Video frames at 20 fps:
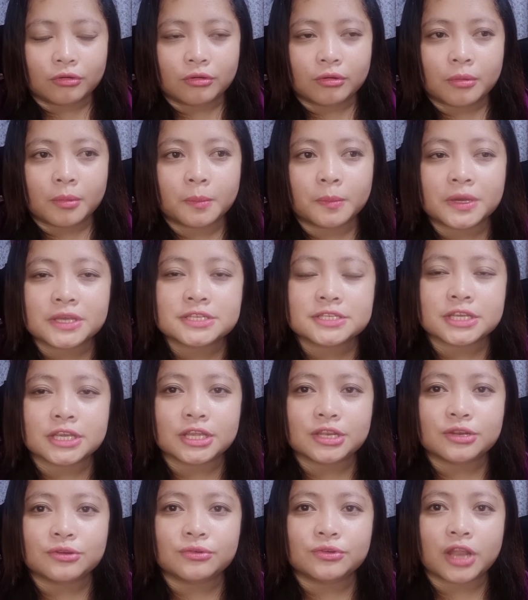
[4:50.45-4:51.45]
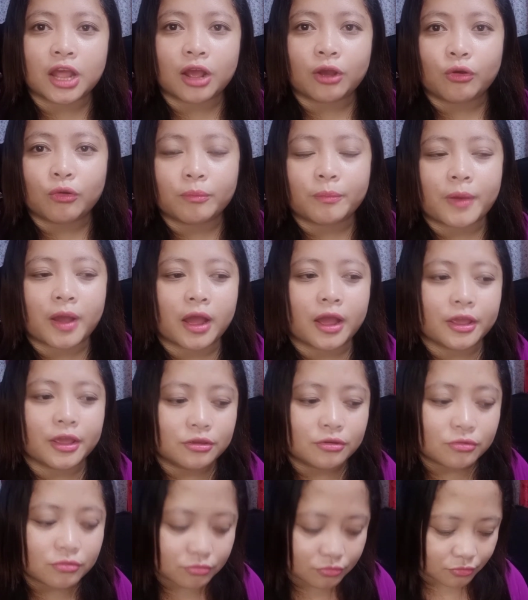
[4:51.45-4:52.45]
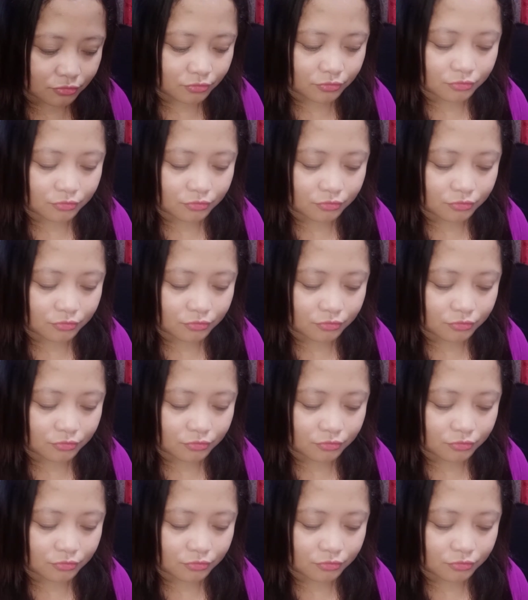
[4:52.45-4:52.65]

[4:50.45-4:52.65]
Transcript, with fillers: mas inuna ko pa yung